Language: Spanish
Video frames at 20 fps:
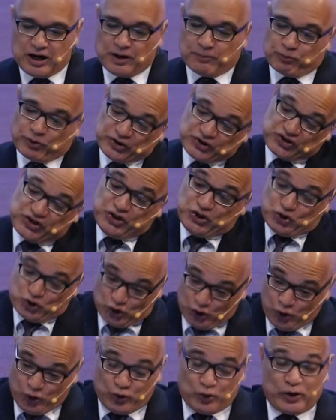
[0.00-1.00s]
pues si
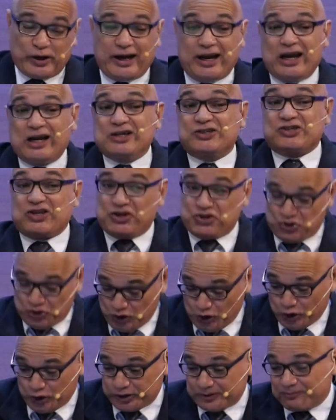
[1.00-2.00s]
yo, el
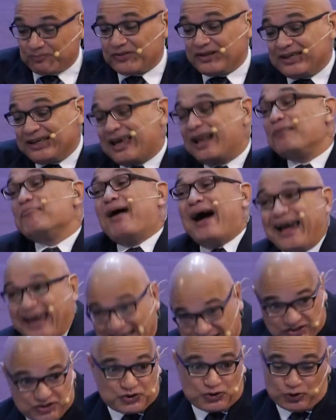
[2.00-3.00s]
Señor y el
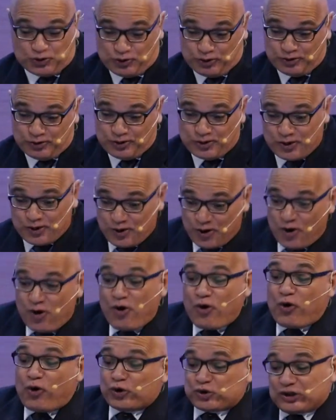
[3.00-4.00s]
Maestro,
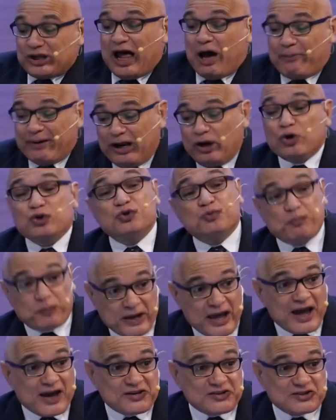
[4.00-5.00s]
os lavé los
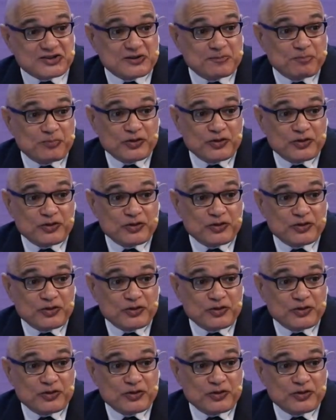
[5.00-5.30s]
pies,